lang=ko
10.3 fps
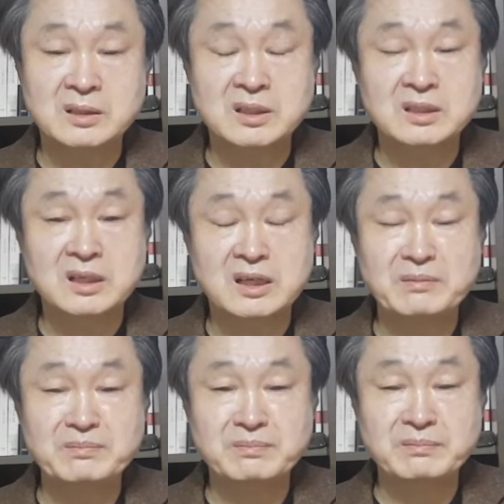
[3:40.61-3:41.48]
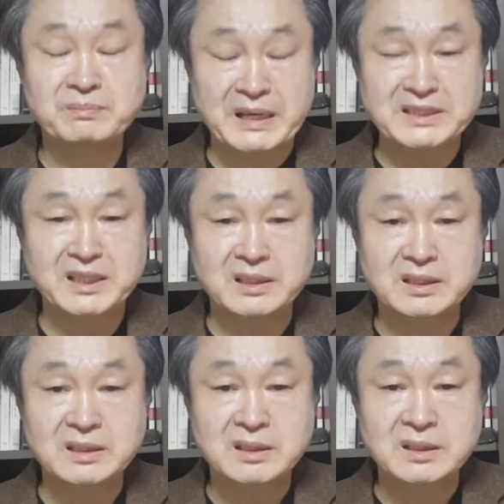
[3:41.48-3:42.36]
특감 반장은
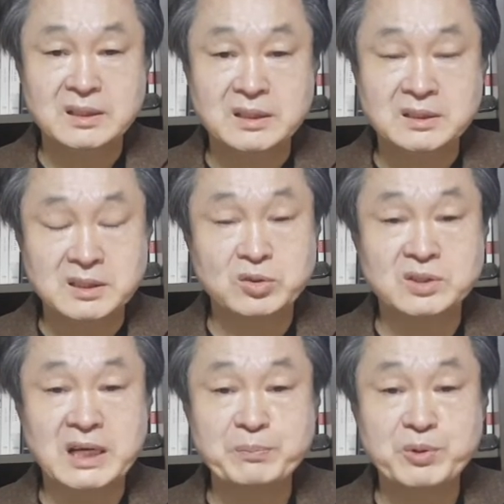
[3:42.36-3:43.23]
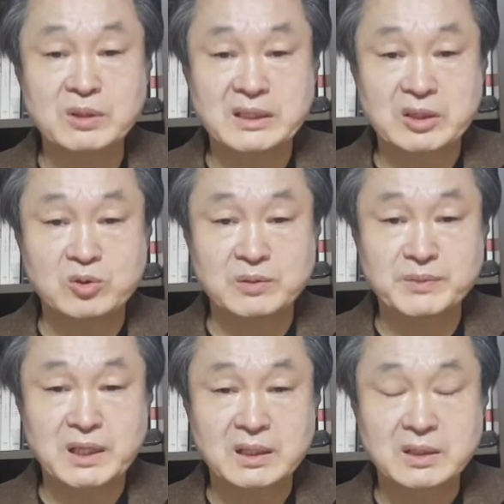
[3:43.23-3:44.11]
스스로 사표를 냈다고
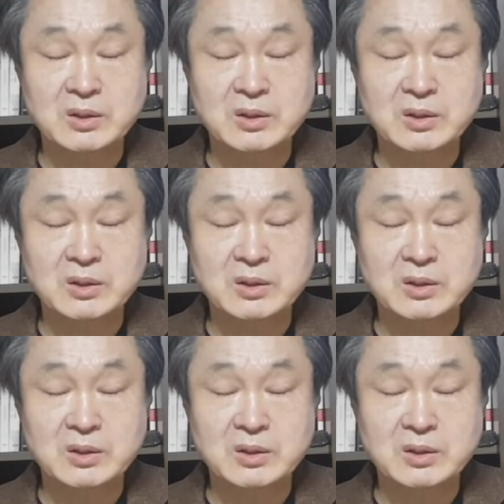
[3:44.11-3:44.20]
그럽니다.